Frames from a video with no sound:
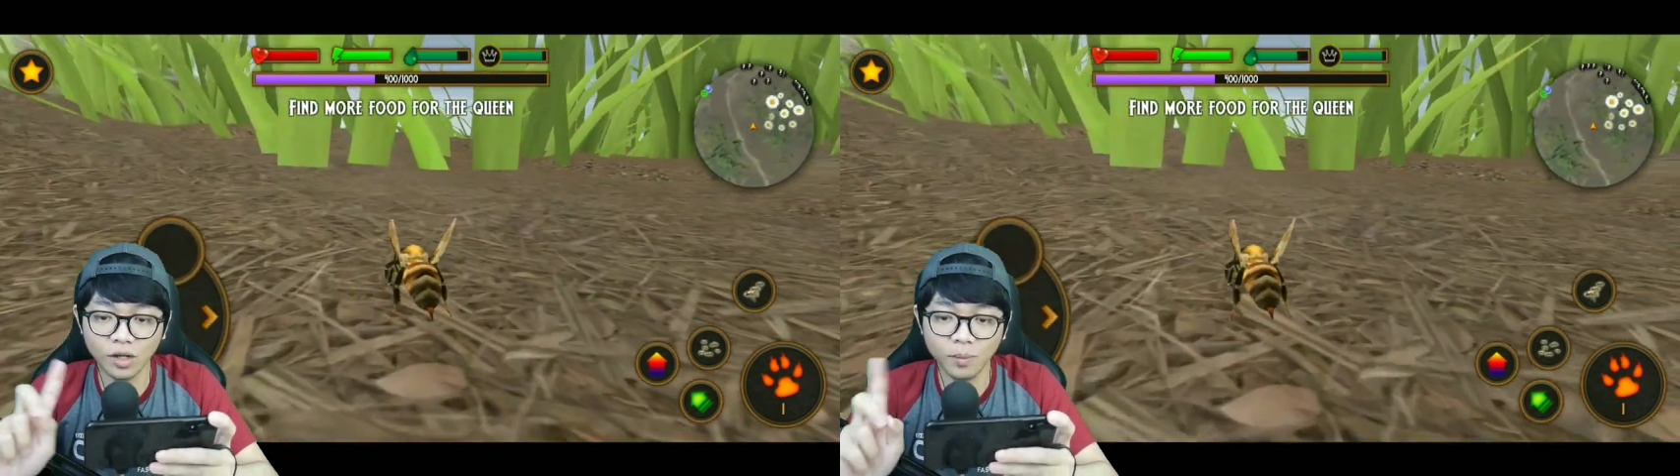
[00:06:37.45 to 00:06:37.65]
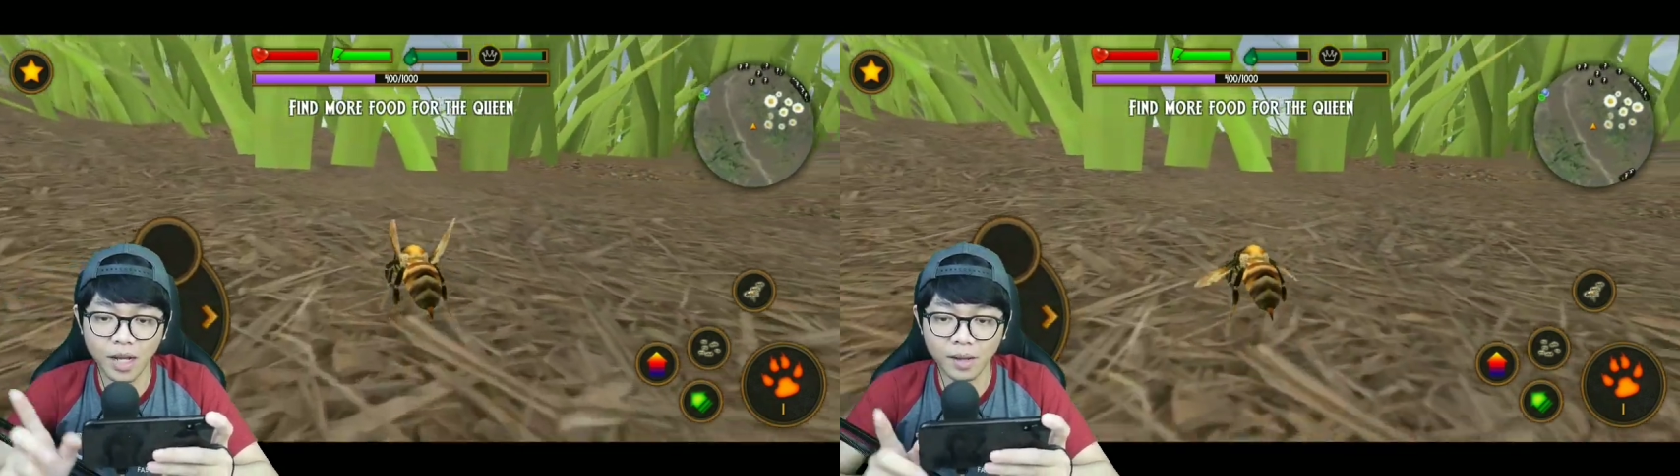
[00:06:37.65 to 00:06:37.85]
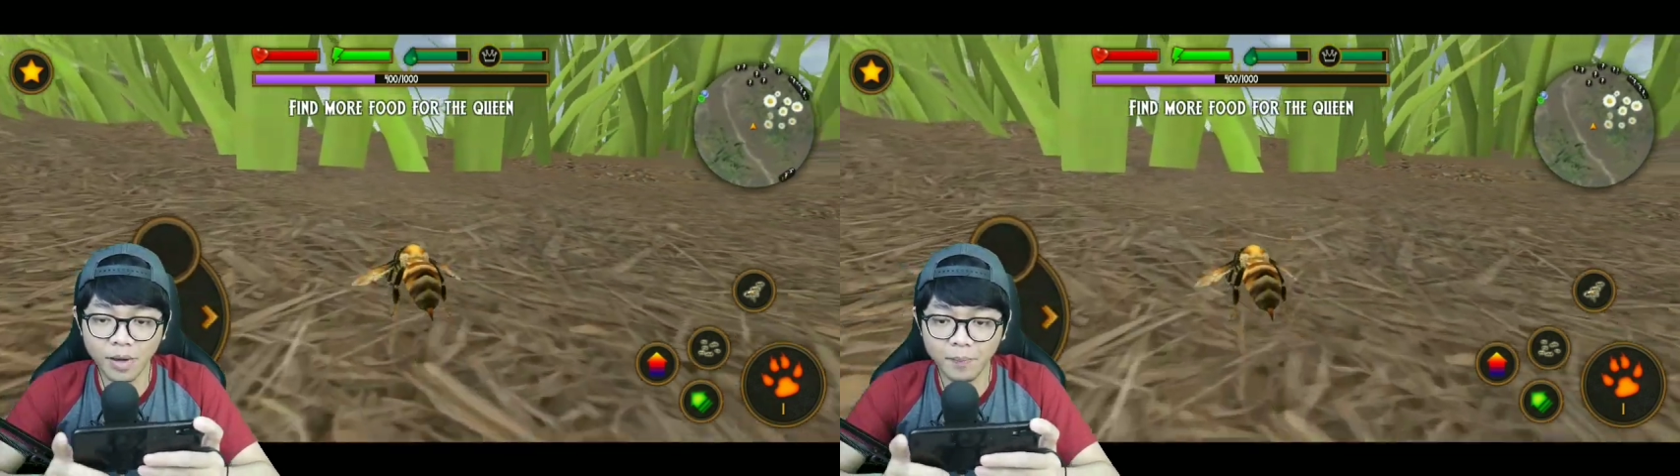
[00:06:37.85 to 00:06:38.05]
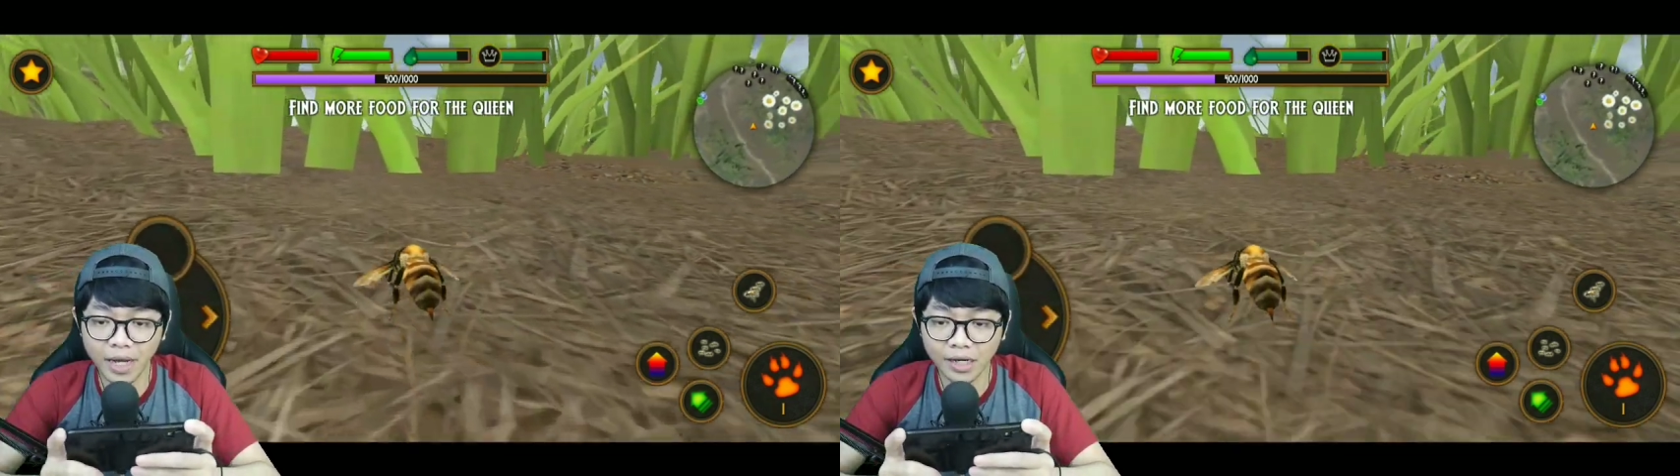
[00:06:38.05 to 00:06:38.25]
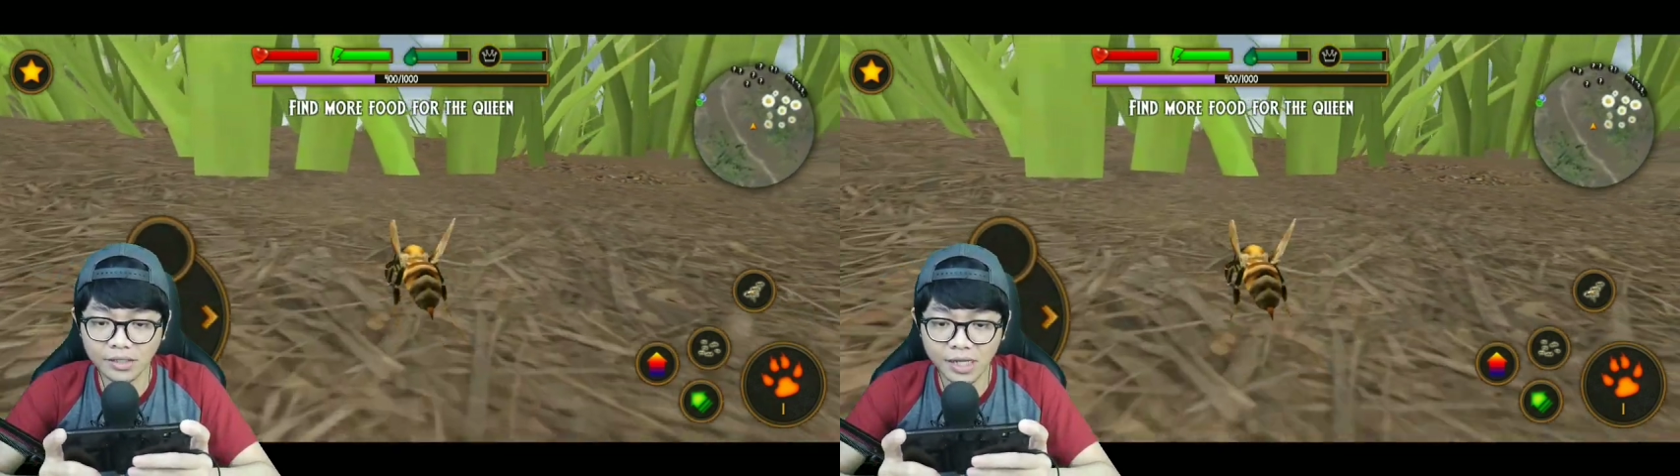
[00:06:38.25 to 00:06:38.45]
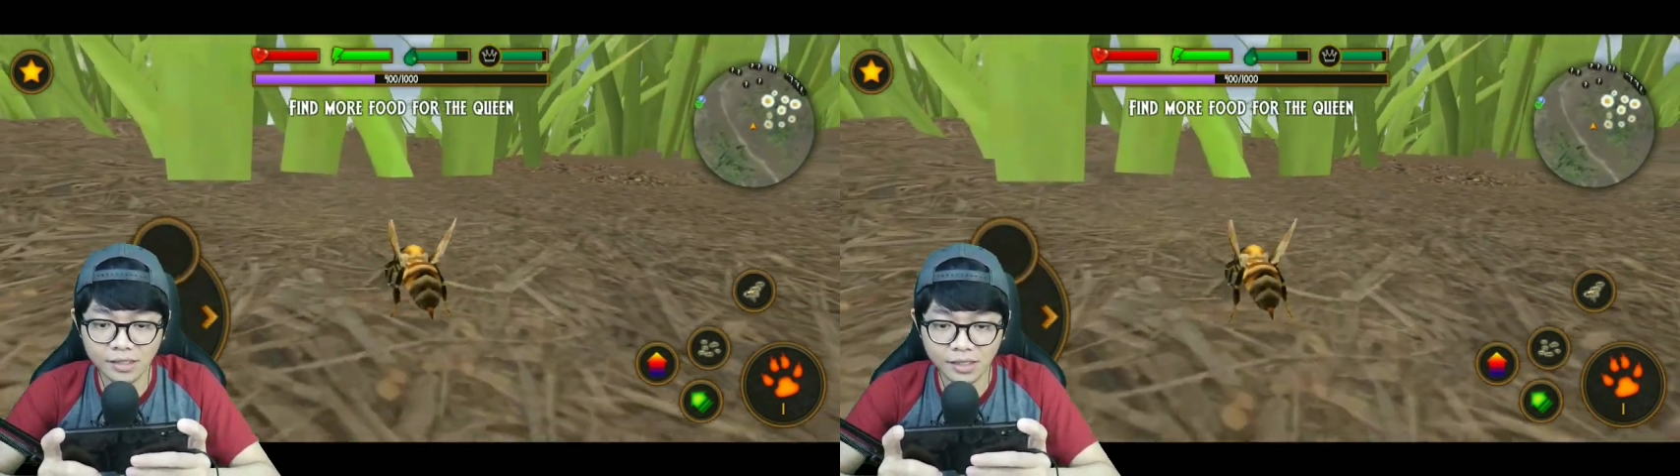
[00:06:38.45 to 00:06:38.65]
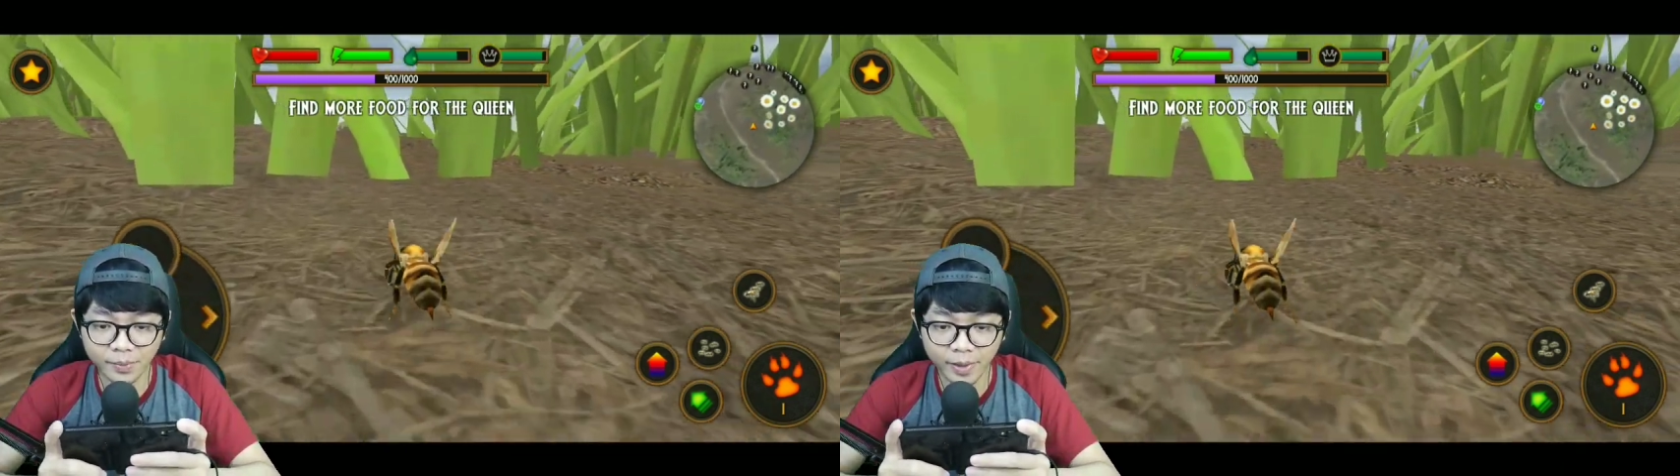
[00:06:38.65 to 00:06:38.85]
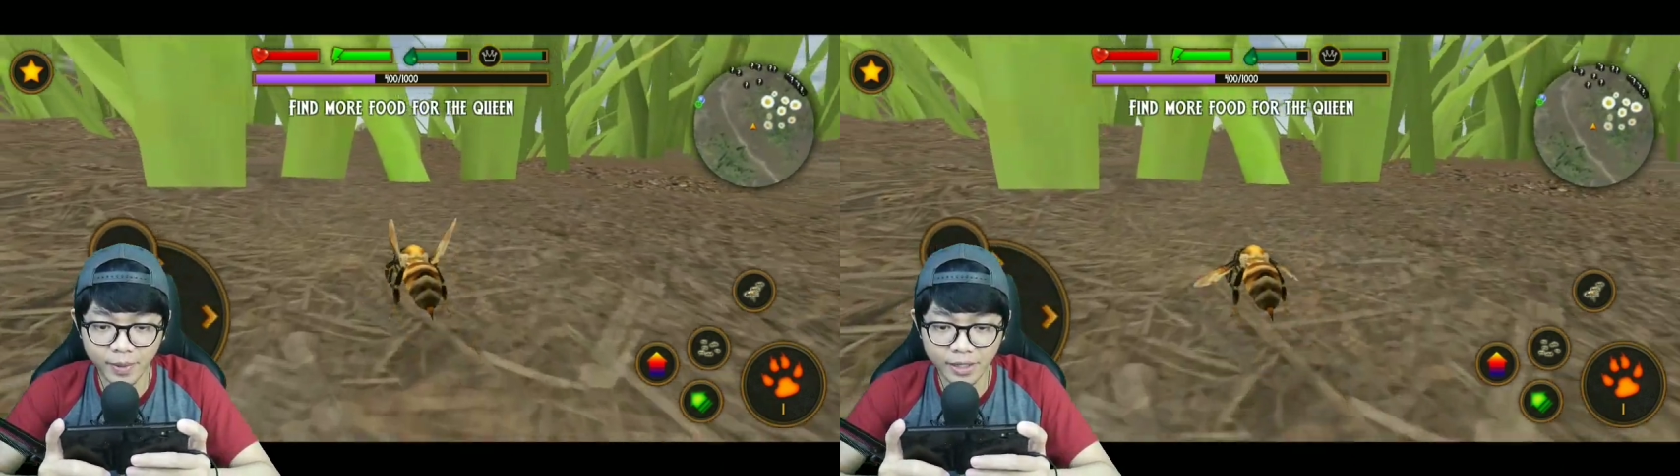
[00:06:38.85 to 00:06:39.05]
lebah-lebah pekerja sih
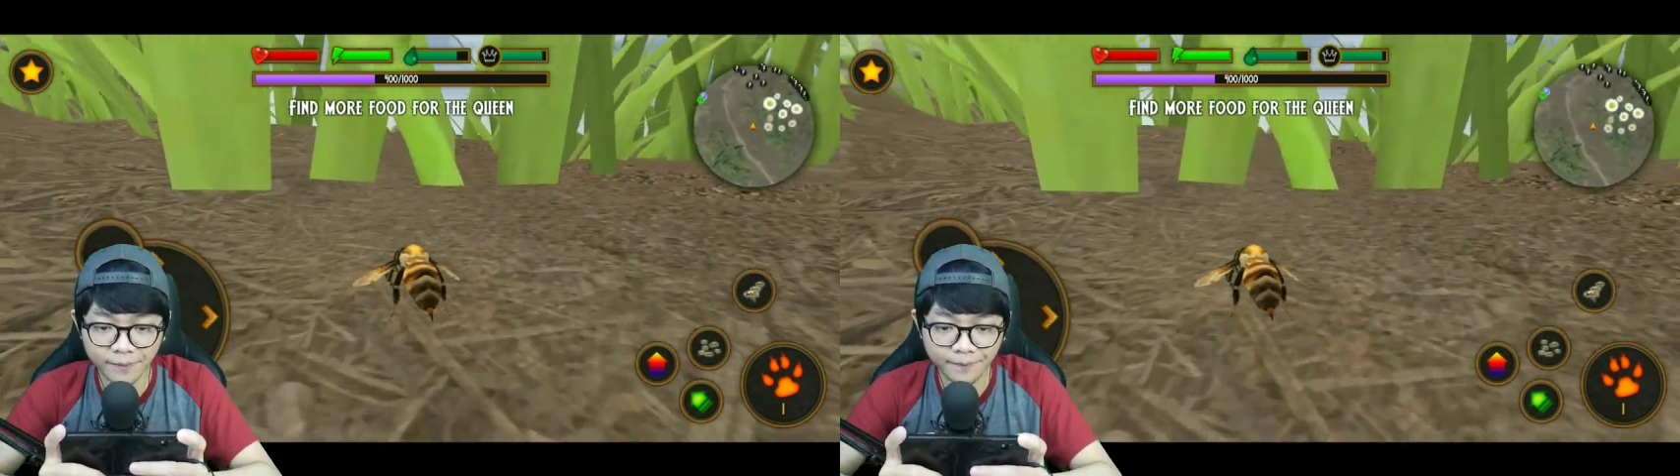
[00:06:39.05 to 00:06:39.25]
teman-teman.